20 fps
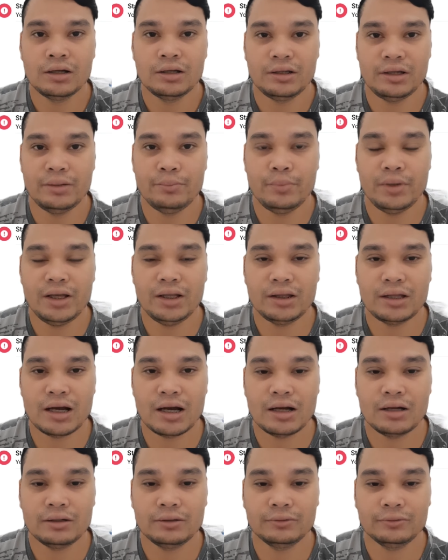ni
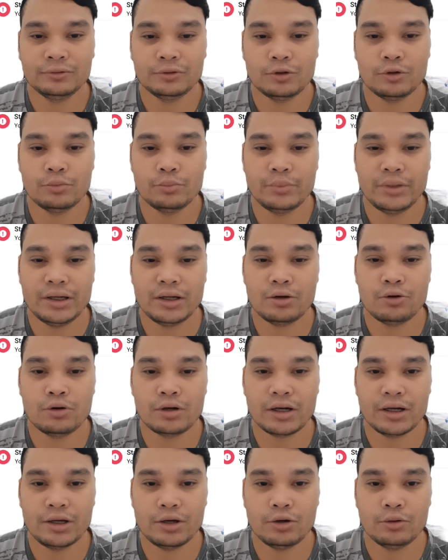Mita kung merong
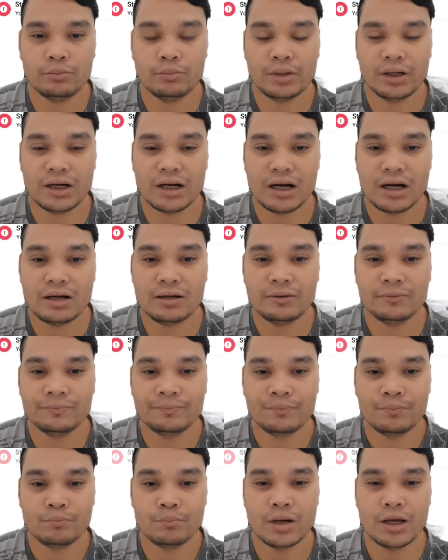kayong mga
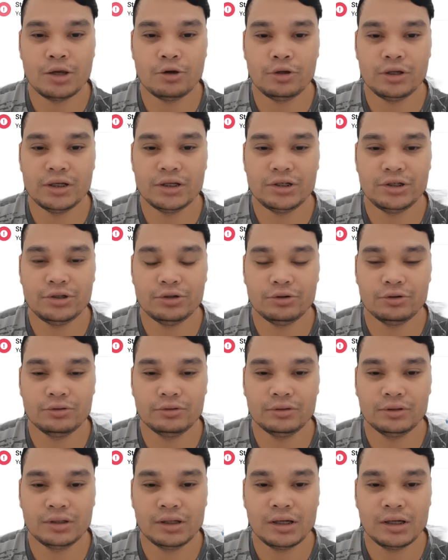violation.